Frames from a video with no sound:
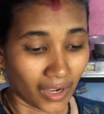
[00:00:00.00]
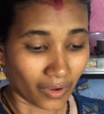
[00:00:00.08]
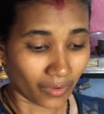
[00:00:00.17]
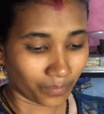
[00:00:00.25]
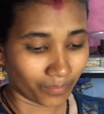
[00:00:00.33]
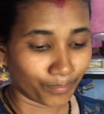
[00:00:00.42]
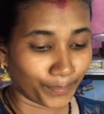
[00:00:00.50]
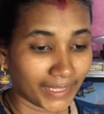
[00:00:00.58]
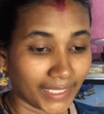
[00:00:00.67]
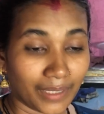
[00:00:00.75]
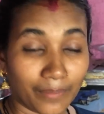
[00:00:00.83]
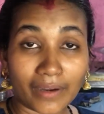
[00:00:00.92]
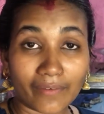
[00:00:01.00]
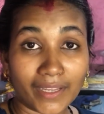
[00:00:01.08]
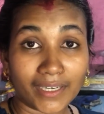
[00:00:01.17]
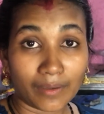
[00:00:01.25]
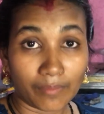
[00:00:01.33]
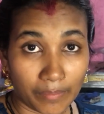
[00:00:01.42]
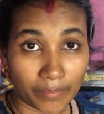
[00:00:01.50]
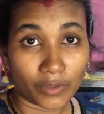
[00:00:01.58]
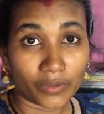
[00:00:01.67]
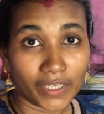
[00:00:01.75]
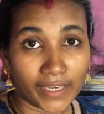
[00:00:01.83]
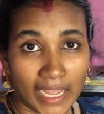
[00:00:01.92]
और पता नहीं भगवान कब हम
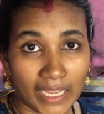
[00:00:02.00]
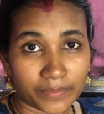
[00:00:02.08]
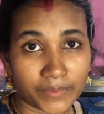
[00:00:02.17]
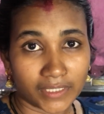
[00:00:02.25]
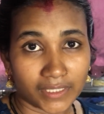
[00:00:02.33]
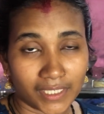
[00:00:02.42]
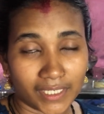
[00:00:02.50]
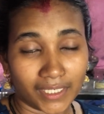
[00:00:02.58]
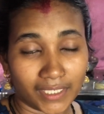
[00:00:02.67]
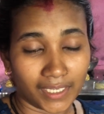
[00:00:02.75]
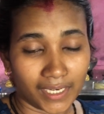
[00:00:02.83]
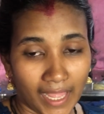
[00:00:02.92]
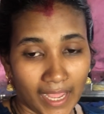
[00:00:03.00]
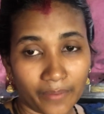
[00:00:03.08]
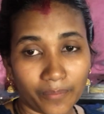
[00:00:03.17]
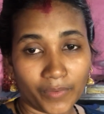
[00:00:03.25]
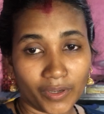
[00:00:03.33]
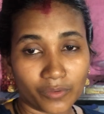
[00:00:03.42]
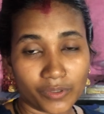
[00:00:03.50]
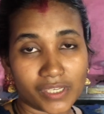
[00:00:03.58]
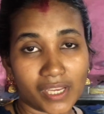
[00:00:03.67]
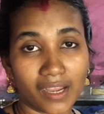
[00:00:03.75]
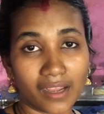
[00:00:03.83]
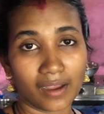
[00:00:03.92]
लोग की लाइफ चेंज करेंगे लाइफ में
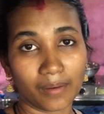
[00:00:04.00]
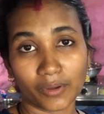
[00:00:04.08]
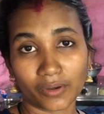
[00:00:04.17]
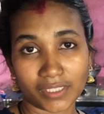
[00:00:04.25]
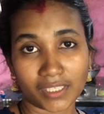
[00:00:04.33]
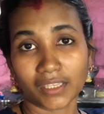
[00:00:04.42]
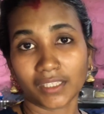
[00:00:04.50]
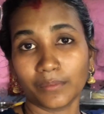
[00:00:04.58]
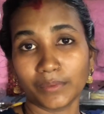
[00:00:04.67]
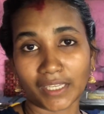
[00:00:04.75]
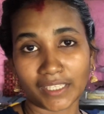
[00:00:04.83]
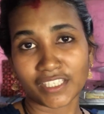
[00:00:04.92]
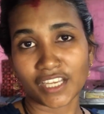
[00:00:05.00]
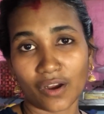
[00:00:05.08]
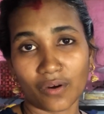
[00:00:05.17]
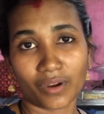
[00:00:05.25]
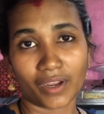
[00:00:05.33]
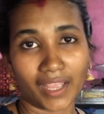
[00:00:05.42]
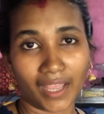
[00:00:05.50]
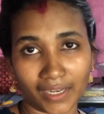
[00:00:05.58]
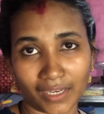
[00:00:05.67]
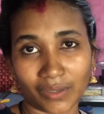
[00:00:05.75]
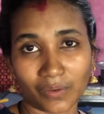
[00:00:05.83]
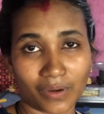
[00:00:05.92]
कुछ हम लोग के साथ कभी अच्छा होगा या
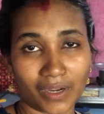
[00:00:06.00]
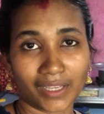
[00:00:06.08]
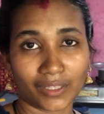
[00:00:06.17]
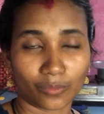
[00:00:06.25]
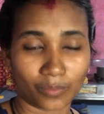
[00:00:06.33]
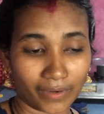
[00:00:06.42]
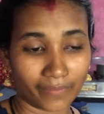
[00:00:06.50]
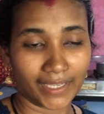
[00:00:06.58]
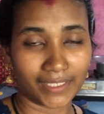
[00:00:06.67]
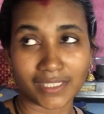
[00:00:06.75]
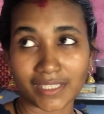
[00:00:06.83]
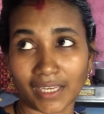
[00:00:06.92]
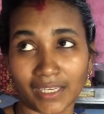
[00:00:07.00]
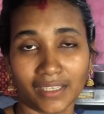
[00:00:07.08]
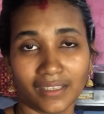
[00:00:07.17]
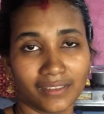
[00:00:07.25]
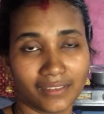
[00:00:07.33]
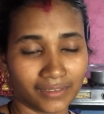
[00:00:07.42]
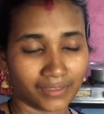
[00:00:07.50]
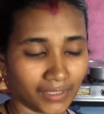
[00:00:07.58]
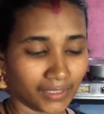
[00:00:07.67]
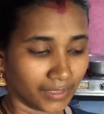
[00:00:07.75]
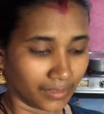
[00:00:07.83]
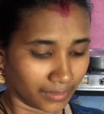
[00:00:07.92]
नहीं होगा ये तो भगवान ही जाने
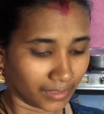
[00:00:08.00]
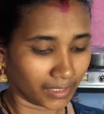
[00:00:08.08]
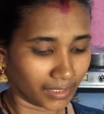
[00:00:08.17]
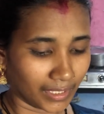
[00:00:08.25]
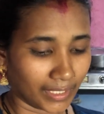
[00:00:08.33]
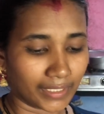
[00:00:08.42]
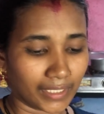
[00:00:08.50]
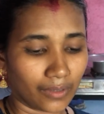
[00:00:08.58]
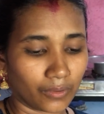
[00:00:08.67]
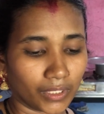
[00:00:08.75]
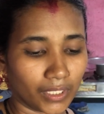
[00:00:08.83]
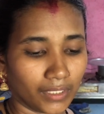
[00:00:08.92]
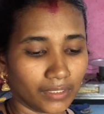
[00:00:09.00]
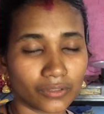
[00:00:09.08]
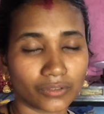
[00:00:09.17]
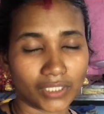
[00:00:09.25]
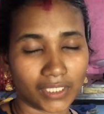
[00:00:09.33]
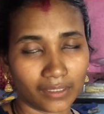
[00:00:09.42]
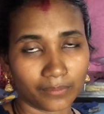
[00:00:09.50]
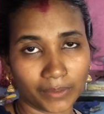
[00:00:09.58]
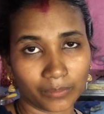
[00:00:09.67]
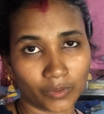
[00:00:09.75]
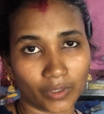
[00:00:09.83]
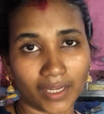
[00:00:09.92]
देखते हैं क्या होता है चलिए अभी
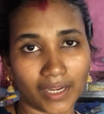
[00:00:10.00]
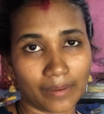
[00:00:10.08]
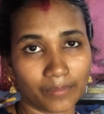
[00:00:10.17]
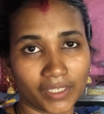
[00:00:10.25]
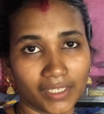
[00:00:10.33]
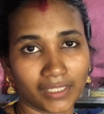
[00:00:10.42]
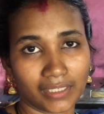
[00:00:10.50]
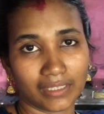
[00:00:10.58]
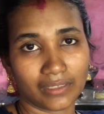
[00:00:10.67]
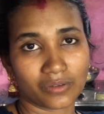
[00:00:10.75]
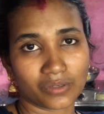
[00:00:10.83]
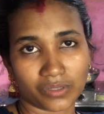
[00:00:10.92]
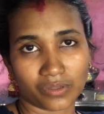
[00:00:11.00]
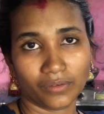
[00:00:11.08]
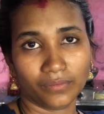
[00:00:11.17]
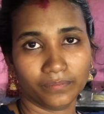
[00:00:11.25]
हम थोड़ा काम कर लेते हैं दोस्तों